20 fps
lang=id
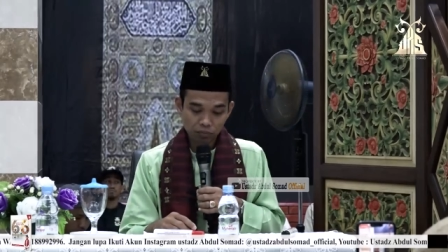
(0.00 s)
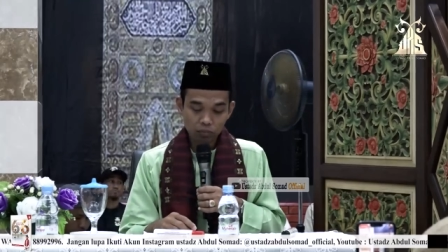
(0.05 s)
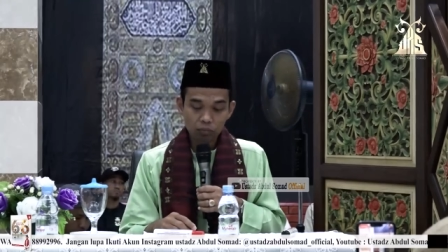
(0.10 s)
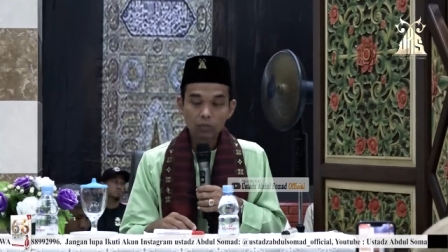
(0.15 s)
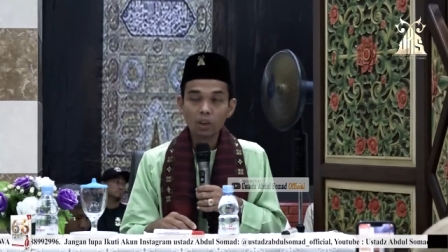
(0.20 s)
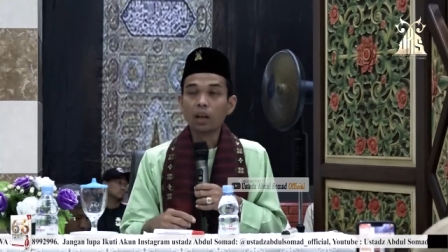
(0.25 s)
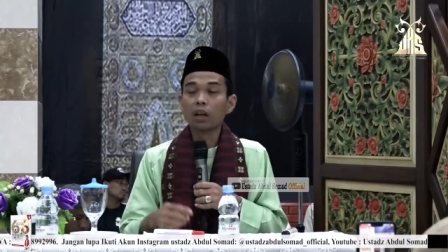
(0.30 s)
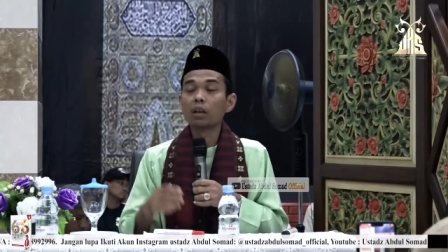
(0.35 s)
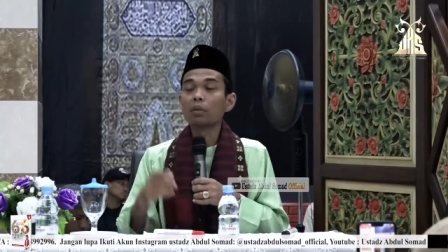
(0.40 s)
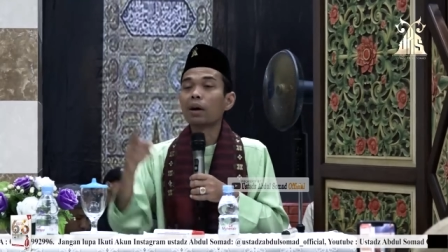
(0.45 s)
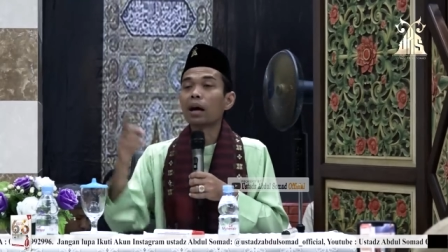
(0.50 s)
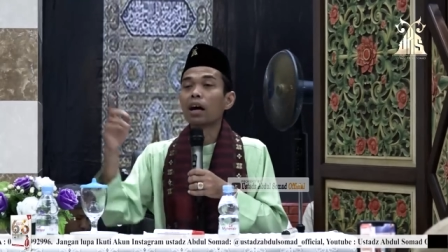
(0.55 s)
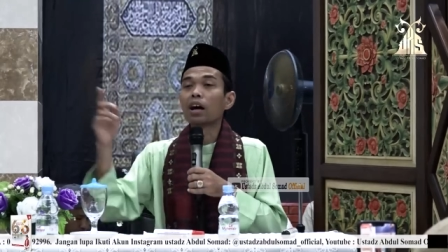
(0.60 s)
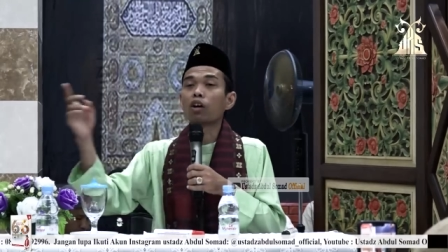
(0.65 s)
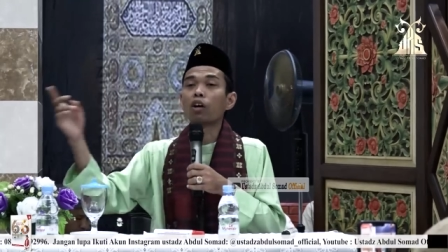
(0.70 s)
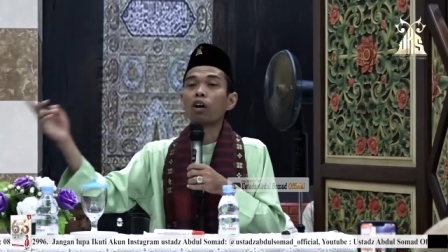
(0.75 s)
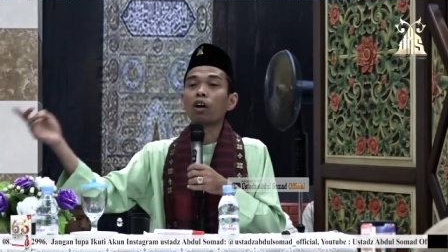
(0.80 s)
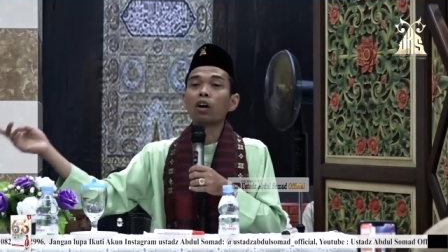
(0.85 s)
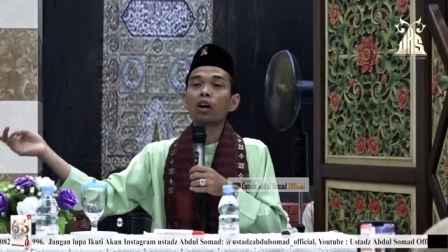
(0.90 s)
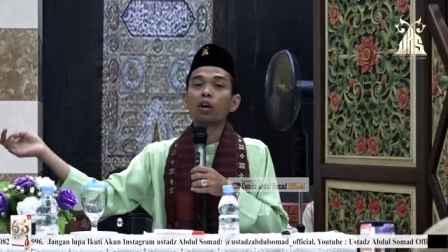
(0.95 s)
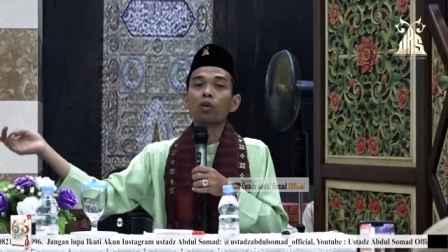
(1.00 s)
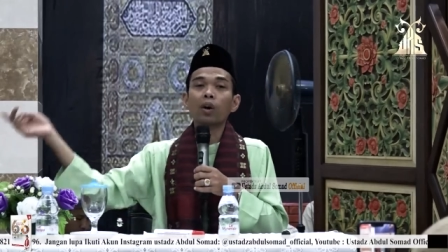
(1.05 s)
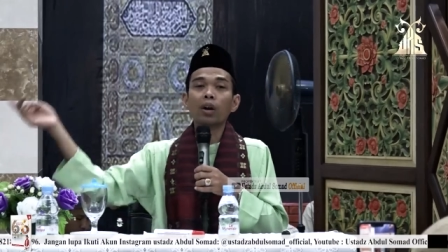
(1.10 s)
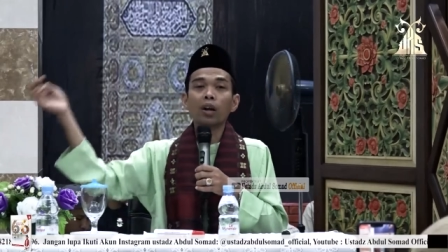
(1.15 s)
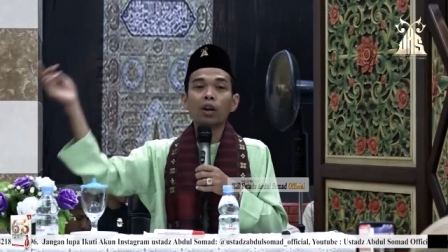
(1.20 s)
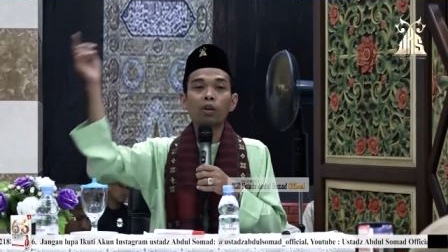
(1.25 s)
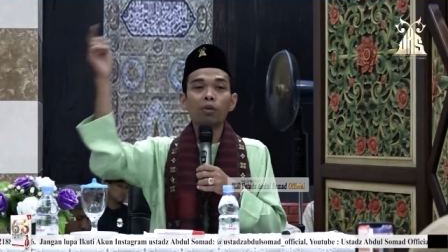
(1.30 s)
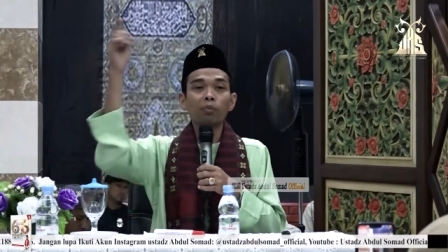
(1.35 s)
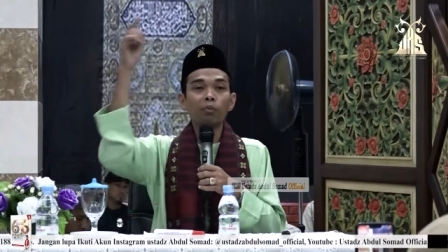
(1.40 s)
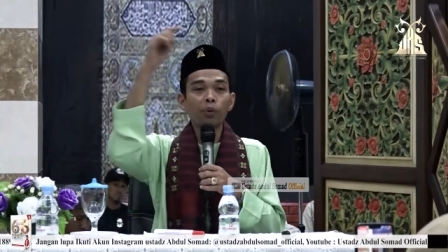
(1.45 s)
dari Bangkok ke
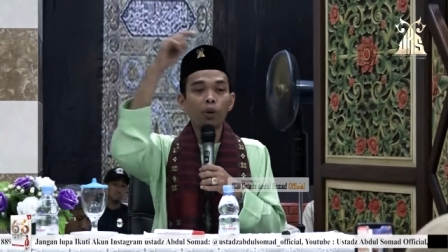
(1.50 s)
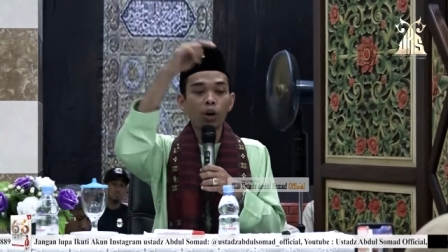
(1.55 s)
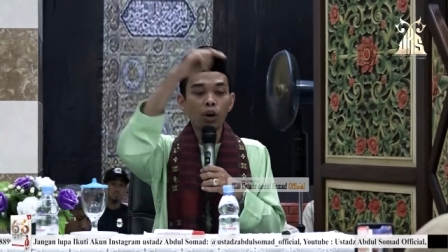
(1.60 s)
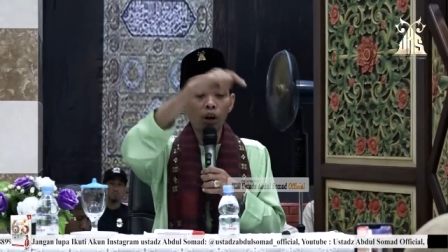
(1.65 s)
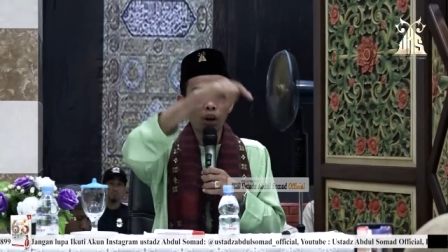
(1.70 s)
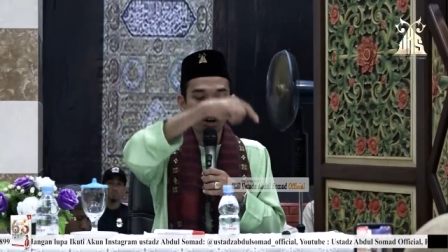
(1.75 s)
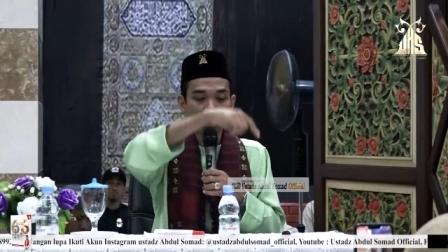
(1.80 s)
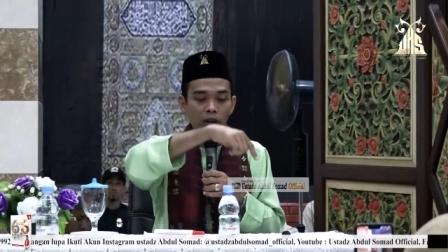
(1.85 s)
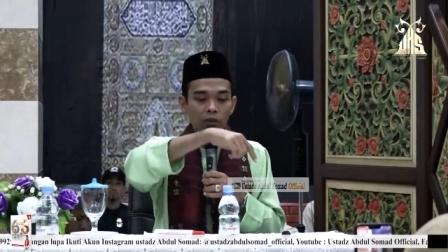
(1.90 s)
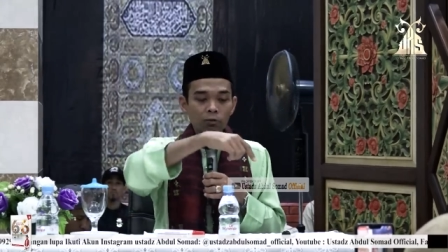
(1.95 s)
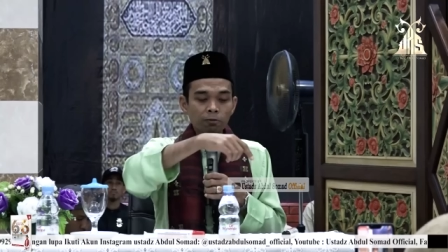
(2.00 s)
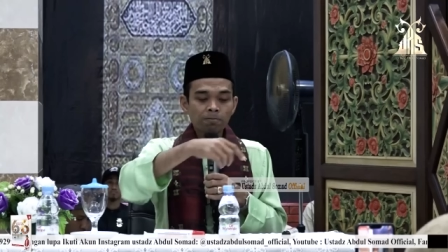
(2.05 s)
Kuala Lumpur